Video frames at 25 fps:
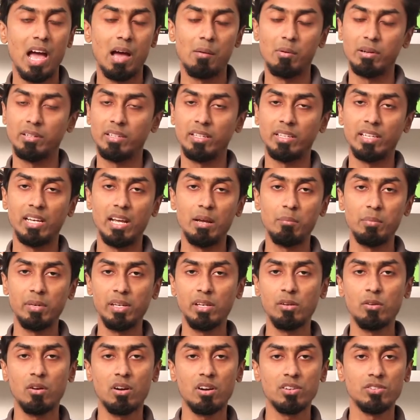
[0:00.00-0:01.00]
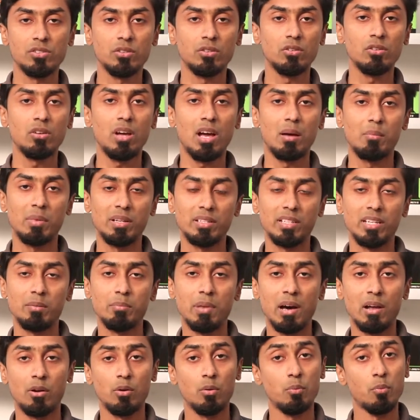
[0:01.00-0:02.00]
আমাদের গেমিং করার জন্য আমাদের
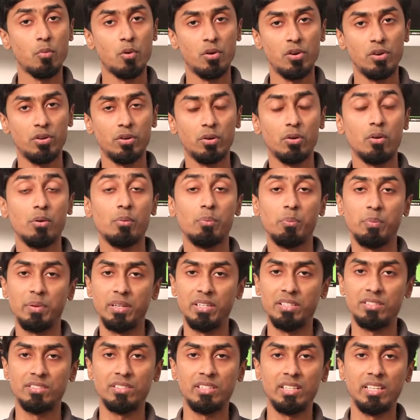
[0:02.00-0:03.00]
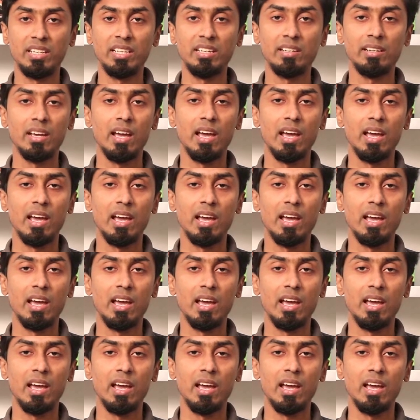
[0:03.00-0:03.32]
ভালো মনিটর পিসি